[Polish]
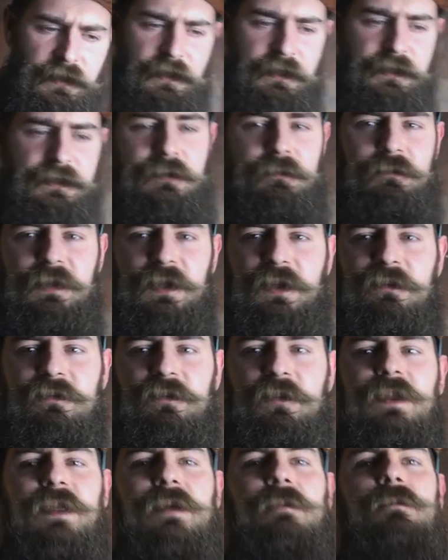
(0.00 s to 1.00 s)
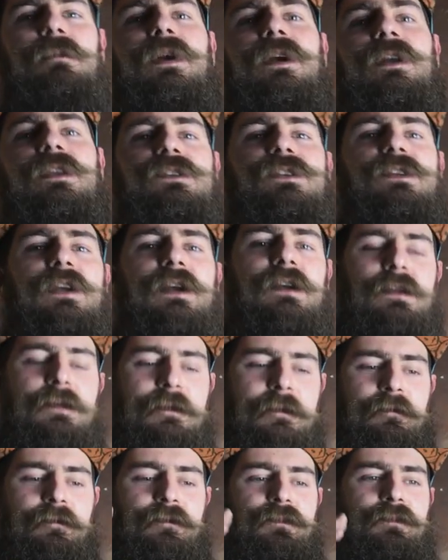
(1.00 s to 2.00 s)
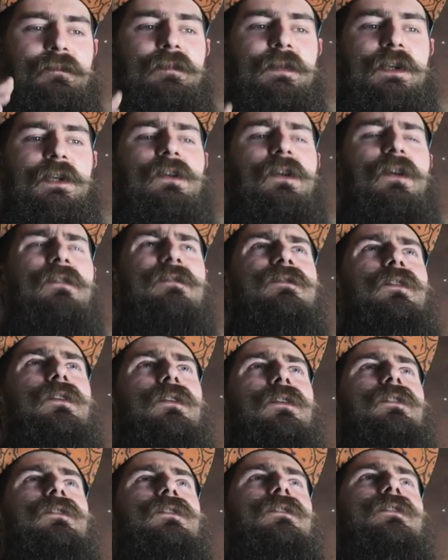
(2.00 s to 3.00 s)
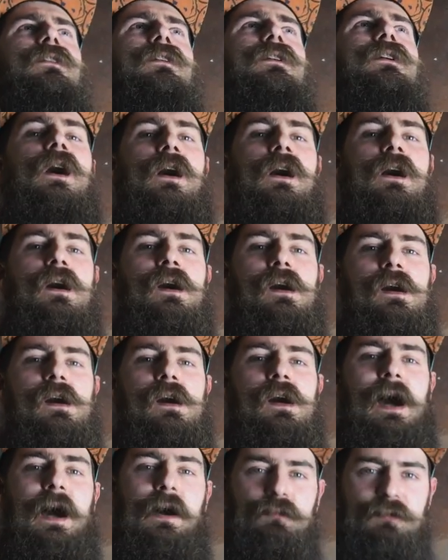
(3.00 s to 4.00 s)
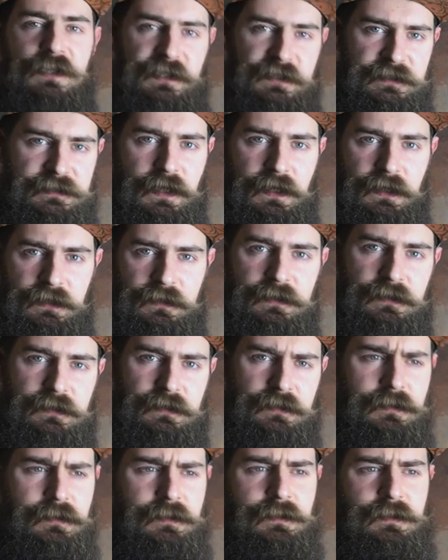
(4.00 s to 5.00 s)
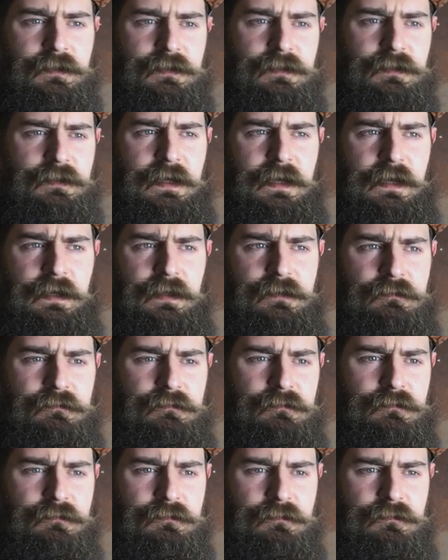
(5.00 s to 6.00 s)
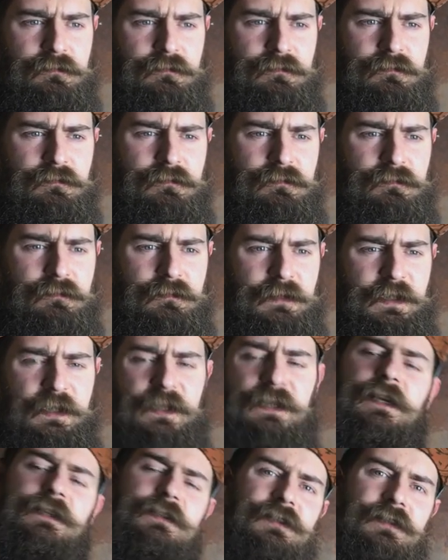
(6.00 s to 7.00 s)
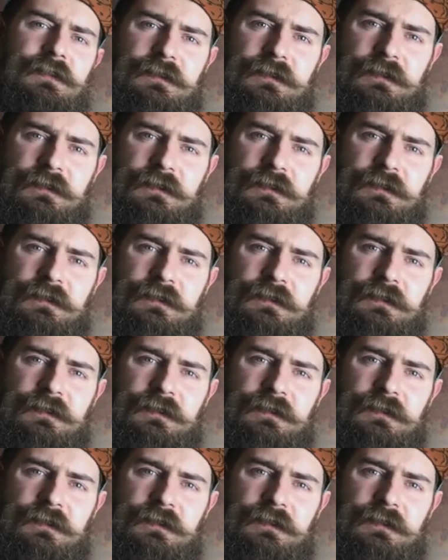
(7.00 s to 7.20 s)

i tym mikrofonem będzie mikrofon e, Audixa D ileś